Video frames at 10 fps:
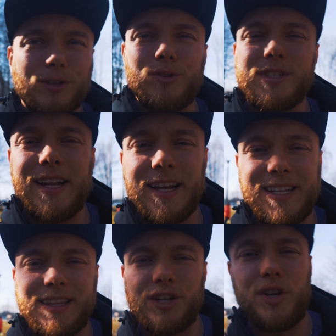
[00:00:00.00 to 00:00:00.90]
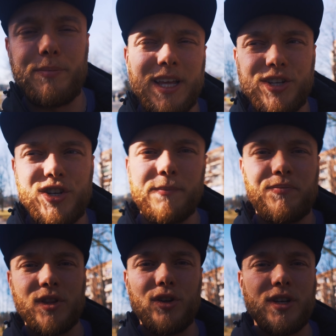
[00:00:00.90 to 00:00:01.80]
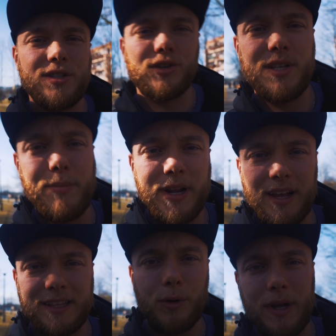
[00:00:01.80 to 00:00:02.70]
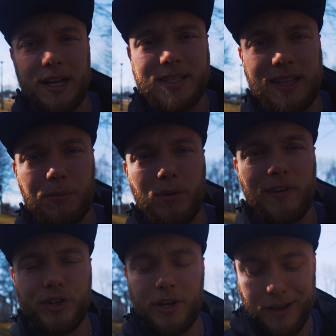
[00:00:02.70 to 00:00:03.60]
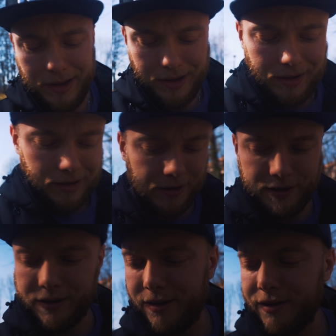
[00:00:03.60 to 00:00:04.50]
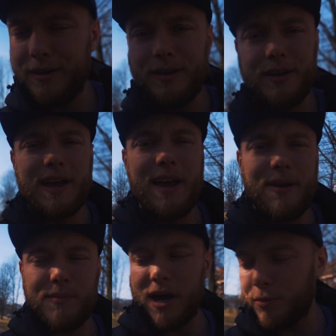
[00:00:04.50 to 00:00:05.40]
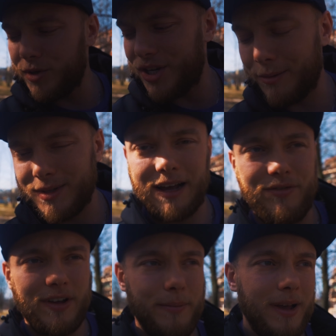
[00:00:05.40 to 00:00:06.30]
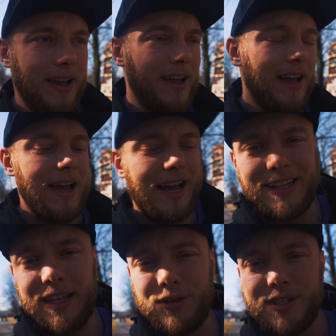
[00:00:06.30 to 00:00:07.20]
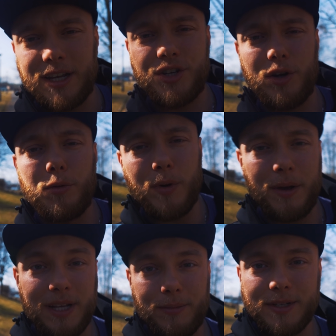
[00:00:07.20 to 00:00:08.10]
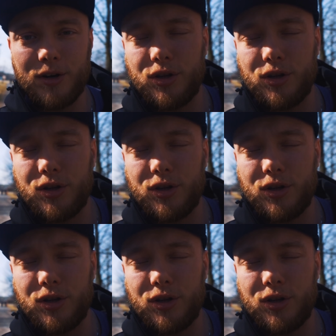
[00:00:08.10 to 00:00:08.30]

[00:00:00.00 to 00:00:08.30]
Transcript: Co to za rasa, też się pytacie. No jest to Syberian kaukaskie, tak poważnie e, miał być Amstaffem, ale tak to jest jak się kupuje psa bez